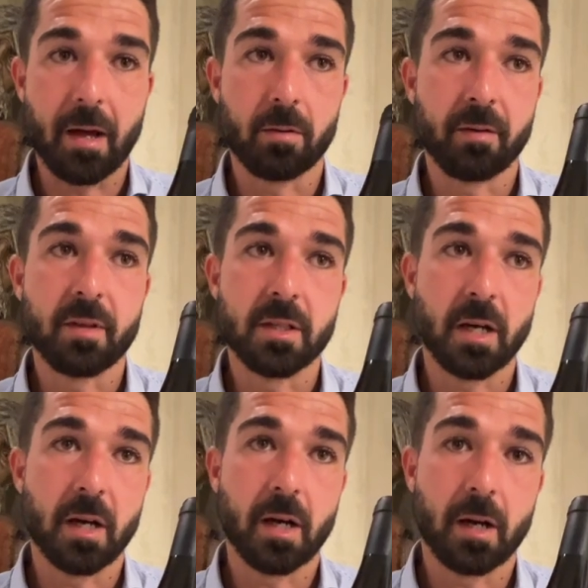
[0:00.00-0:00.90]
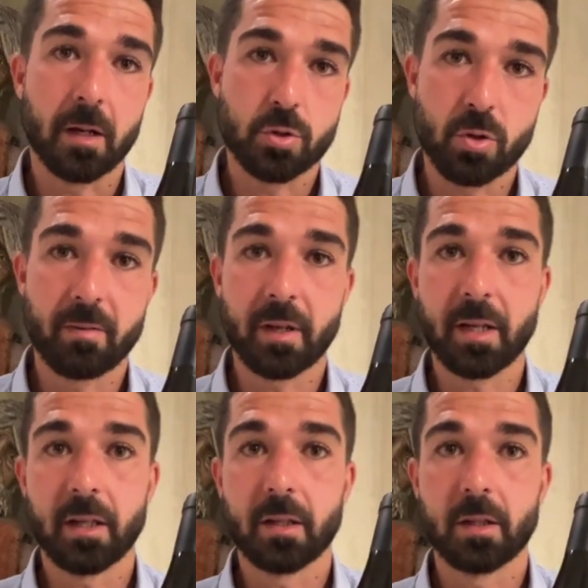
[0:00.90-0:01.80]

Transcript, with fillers: è una vigna giovane